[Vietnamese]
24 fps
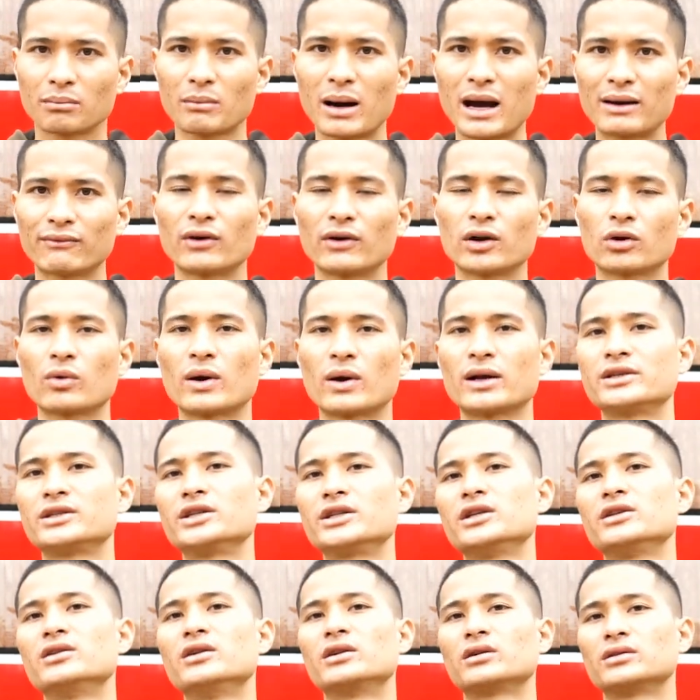bạn phải quản
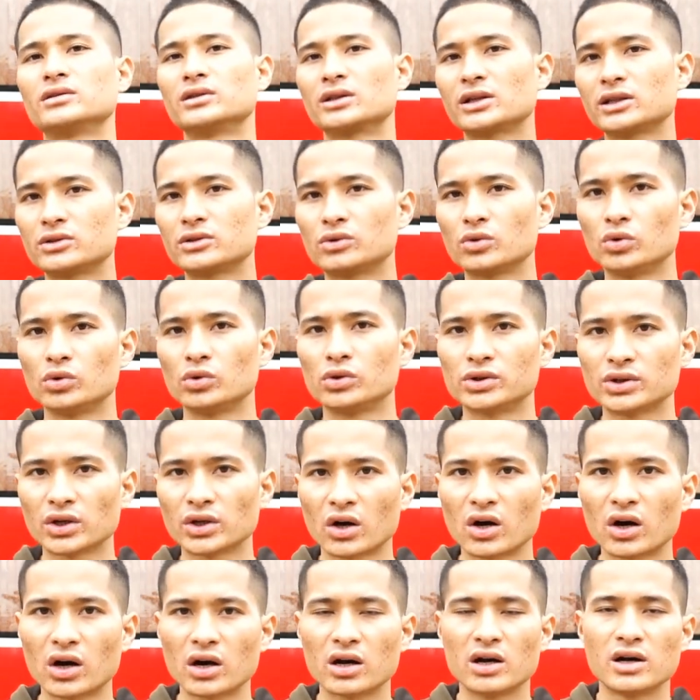trị được những cái rủi
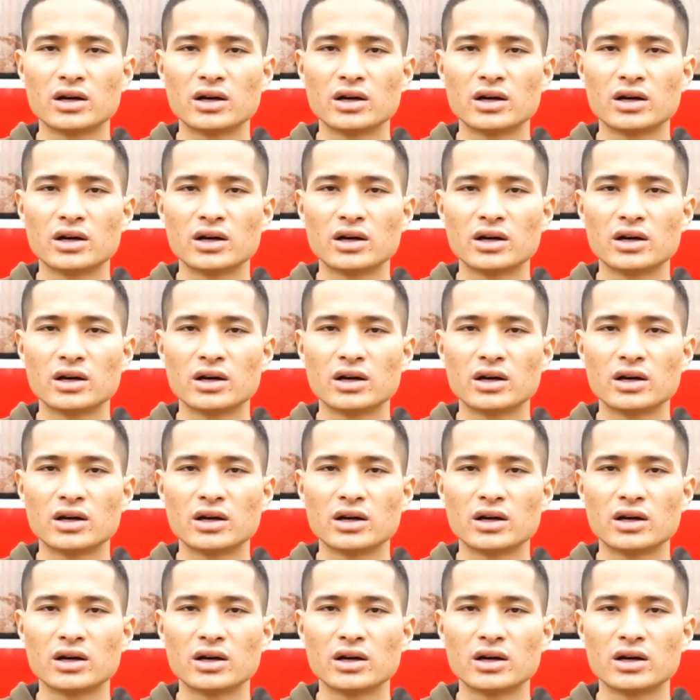ro